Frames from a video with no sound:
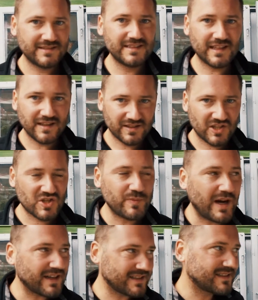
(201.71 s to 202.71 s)
Dieser
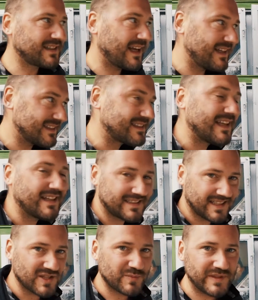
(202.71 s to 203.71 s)
Geschmack, der ist sehr,
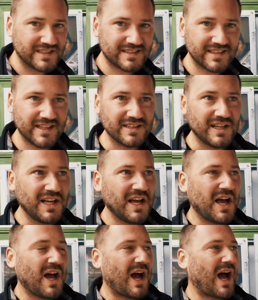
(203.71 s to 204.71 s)
sehr speziell.
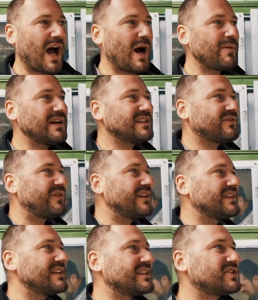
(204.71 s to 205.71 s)
Aber ich
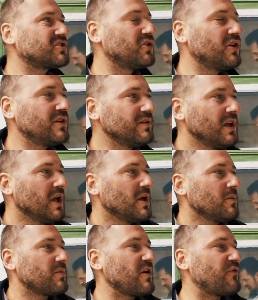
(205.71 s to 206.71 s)
finde es schön,
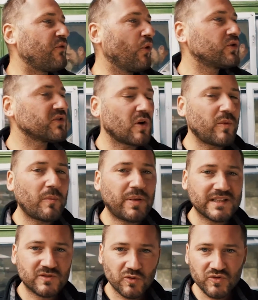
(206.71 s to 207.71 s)
bei Fotos auch mal
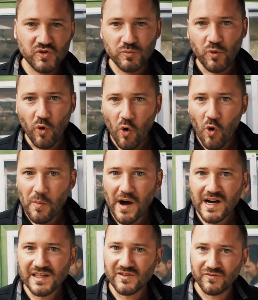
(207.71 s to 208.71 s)
Personen zu
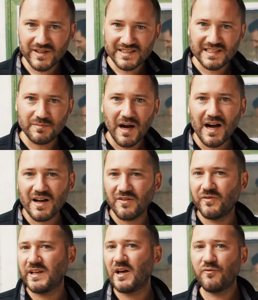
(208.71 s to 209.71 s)
beobachten, was sie machen,
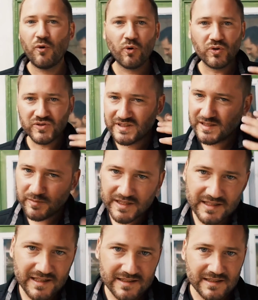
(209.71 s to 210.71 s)
wenn der Fokus nicht immer
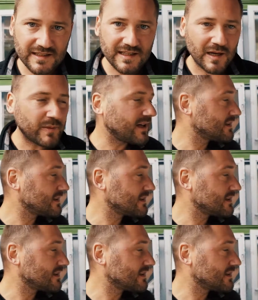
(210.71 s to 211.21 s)
direkt in die Kamera